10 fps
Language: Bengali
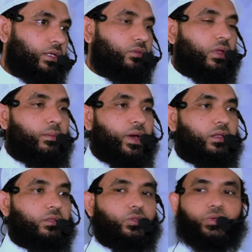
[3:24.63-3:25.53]
কিন্তু আমার
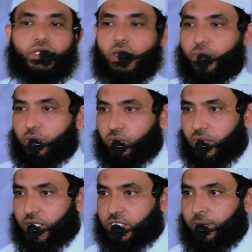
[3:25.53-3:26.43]
দুনিয়ার বি কোনো
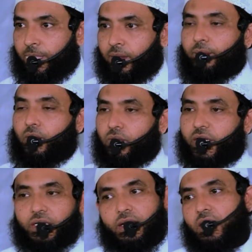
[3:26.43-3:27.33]
কাজে বা কোনো
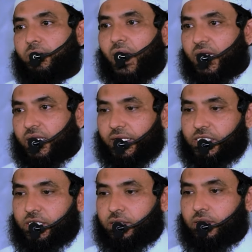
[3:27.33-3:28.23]
একটা কারণে আটকে
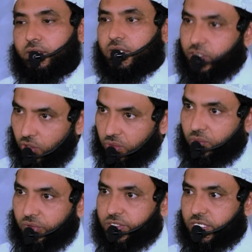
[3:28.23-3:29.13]
গেছে তিনি সত্য
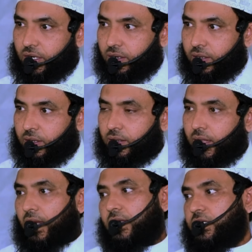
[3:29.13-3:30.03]
বলেছিলেন
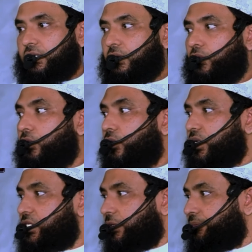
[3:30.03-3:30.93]
আল্লাহ সেটাকে গ্রহণ
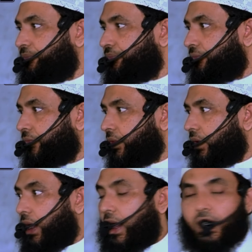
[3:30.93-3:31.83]
করেছেন
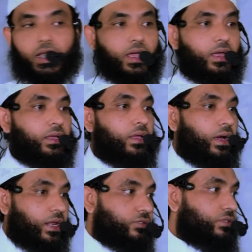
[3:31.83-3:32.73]
আল্লাহ
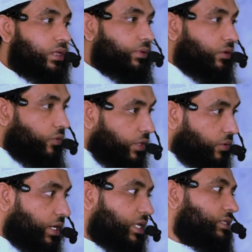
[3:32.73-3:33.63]
রাসুসলামকে ওহি
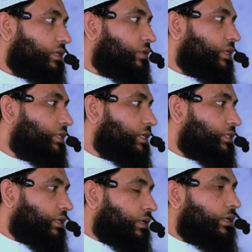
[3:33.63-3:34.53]
করে নাজিল করে
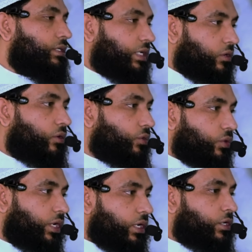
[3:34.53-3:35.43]
দিয়েছেন যাদের
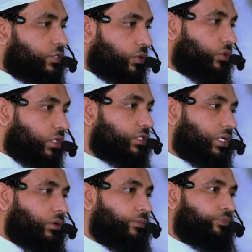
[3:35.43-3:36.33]
অন্তরে সততা ছিল